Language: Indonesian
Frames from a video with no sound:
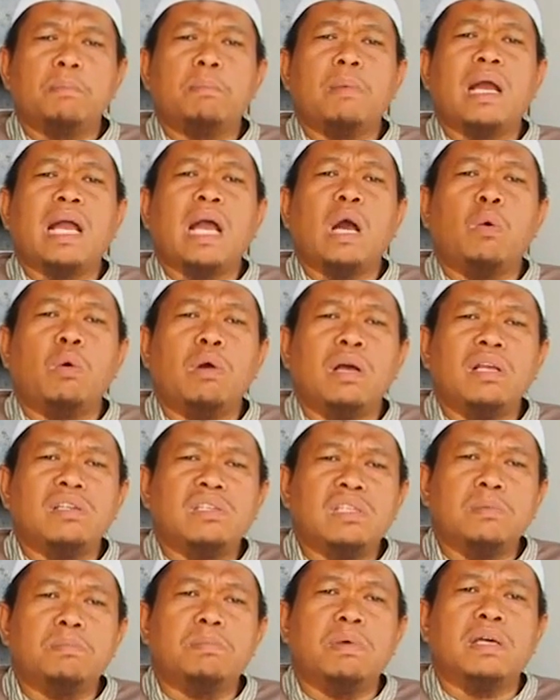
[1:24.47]
maka
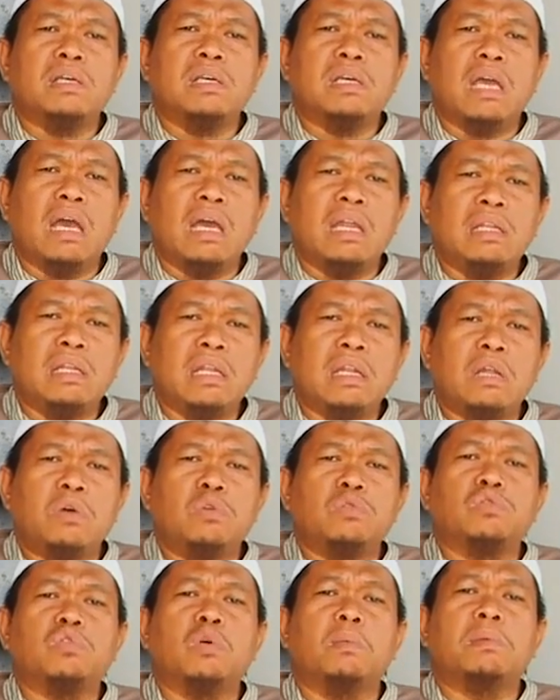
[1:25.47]
wajib bagi kalian
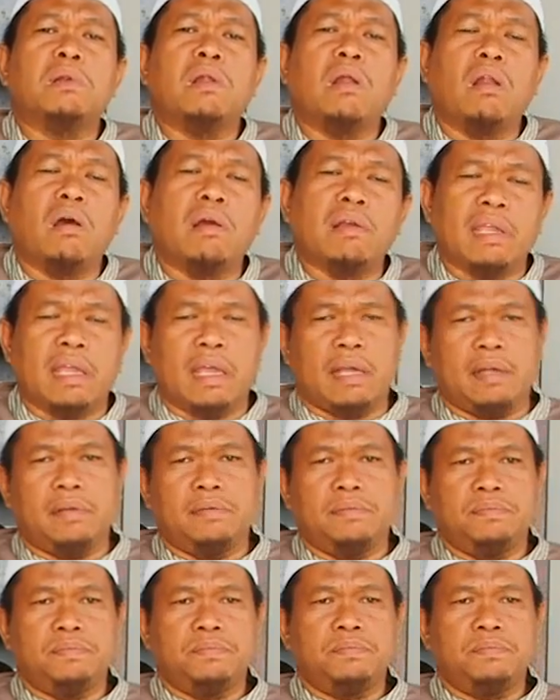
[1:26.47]
untuk menolongnya.